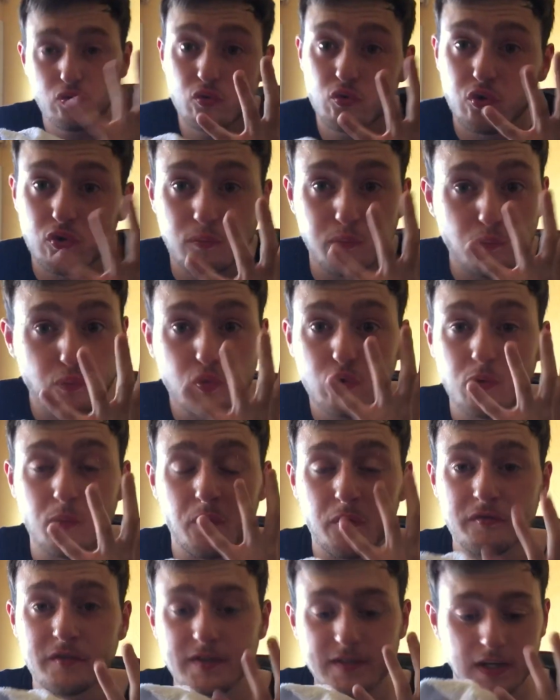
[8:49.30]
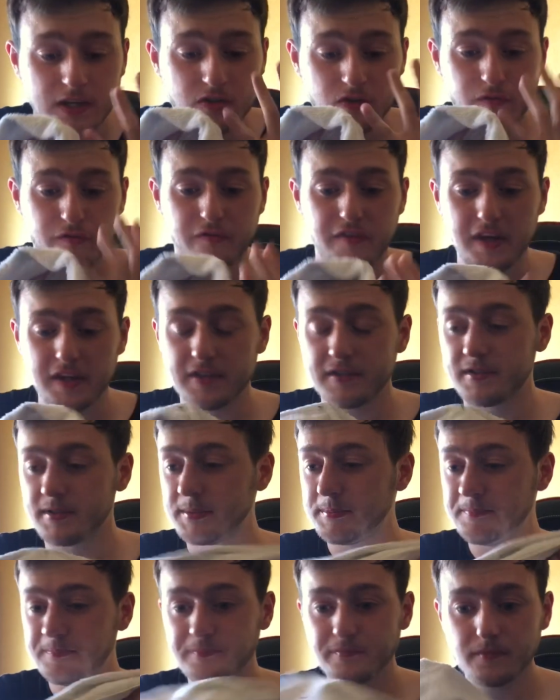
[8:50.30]
tout, mon visage en fait,
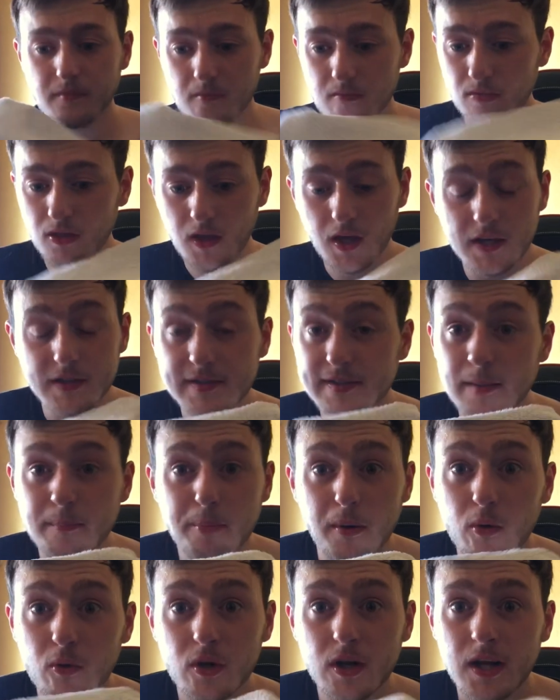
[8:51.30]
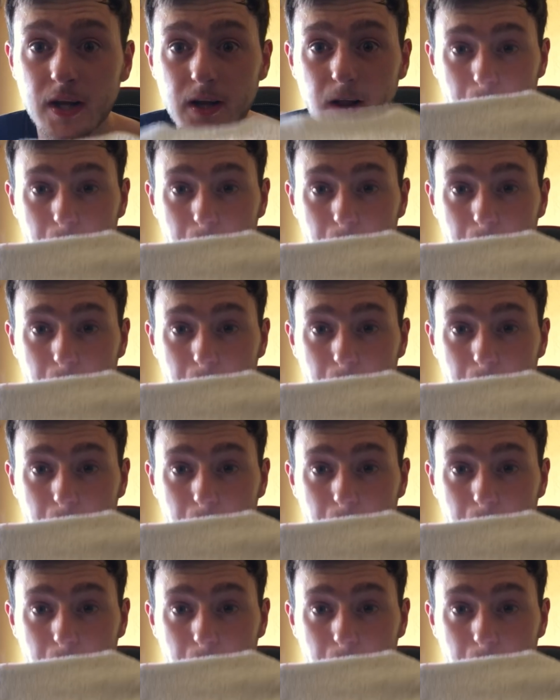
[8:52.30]
il sait pas où il est